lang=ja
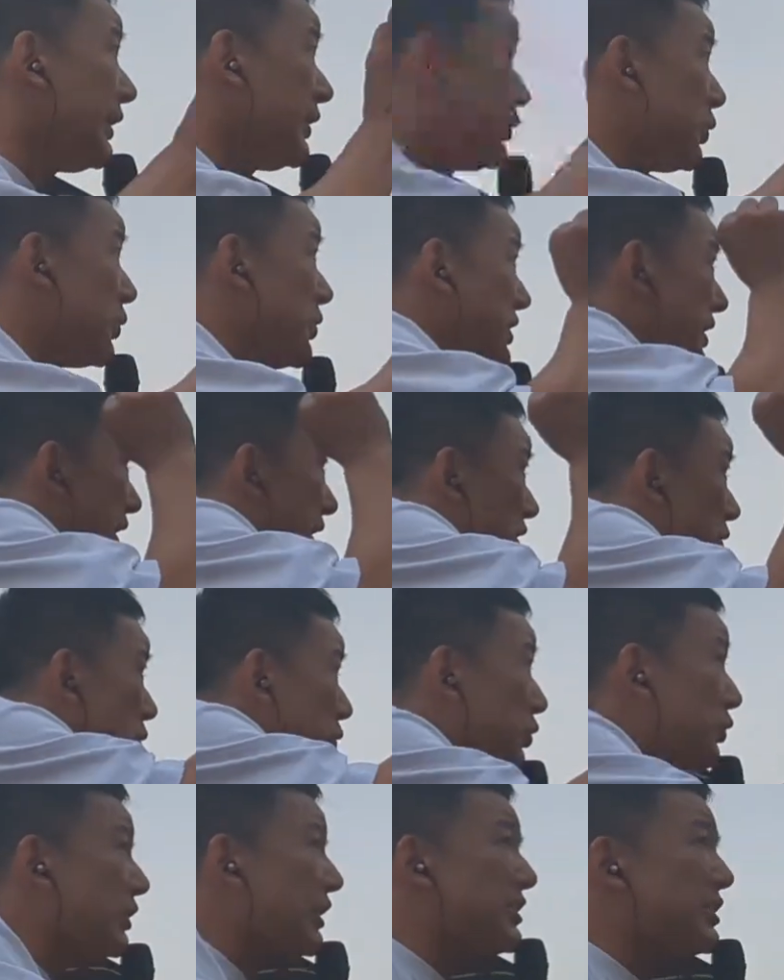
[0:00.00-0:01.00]
一握りの
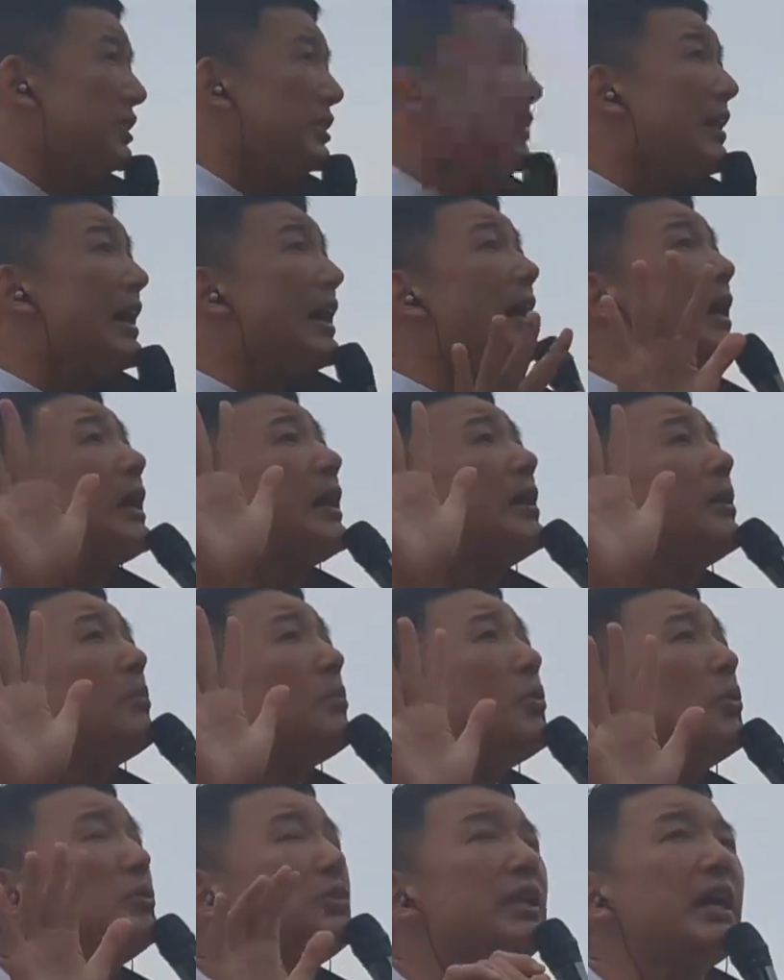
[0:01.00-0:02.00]
人たちには
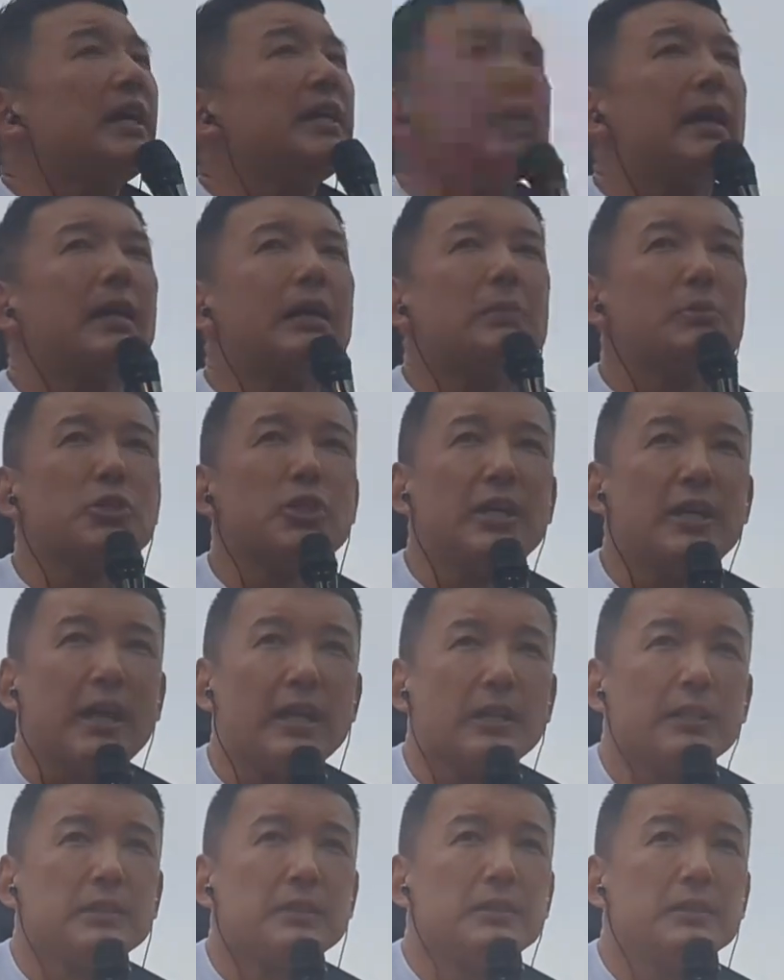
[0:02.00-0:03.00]
問題ないかもしれない
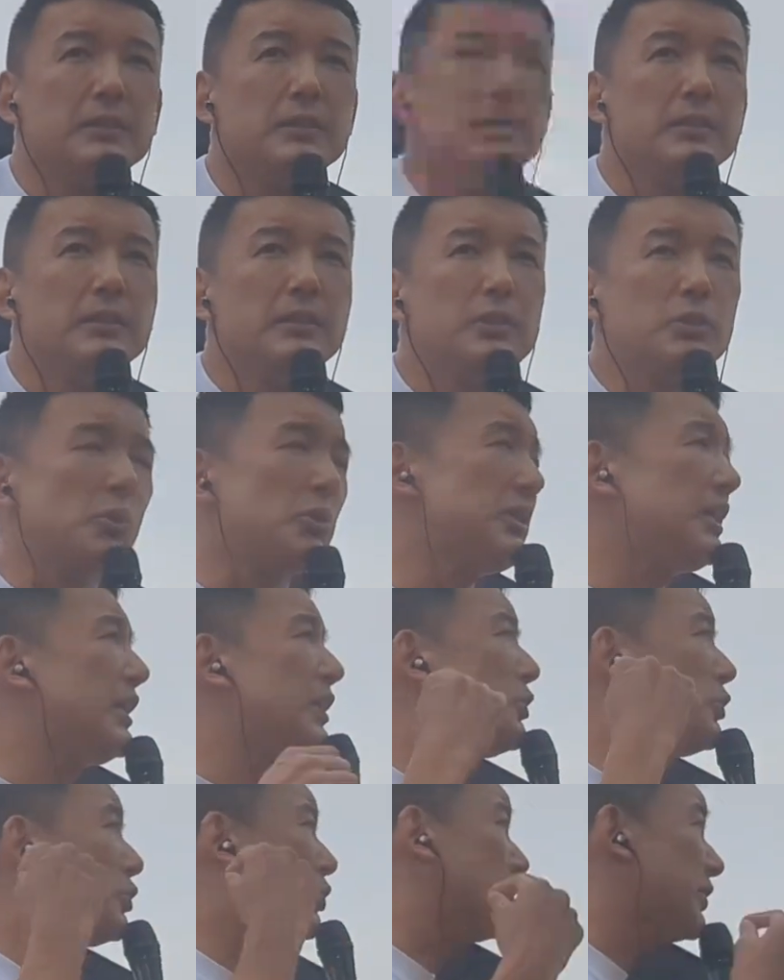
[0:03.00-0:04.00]
一握
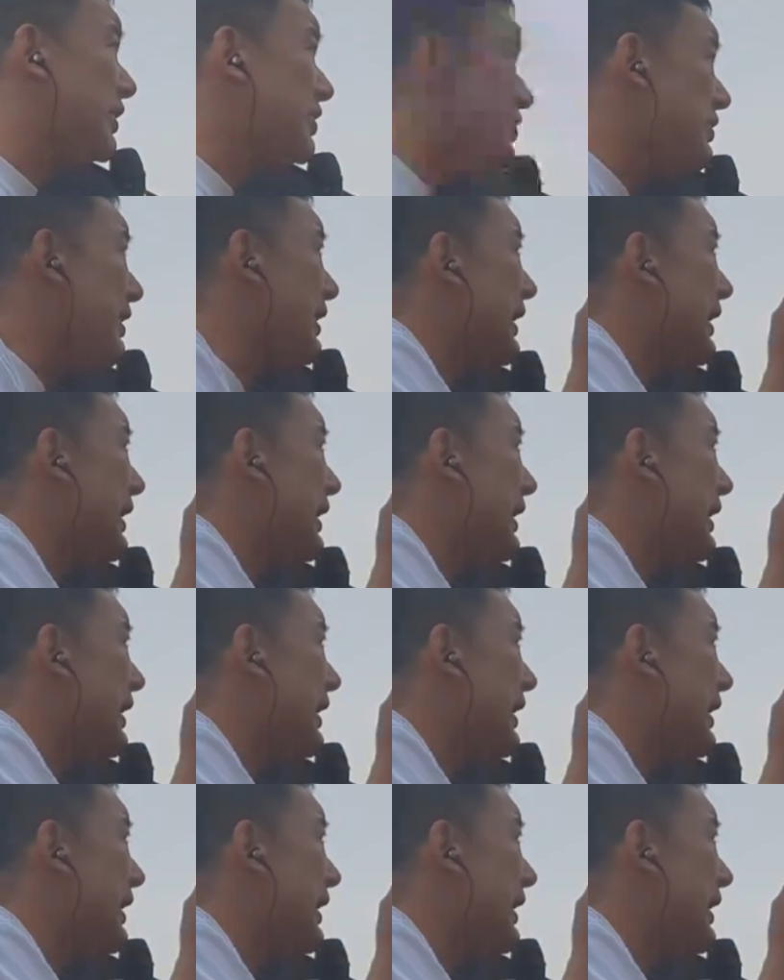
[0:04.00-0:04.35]
りの人たちには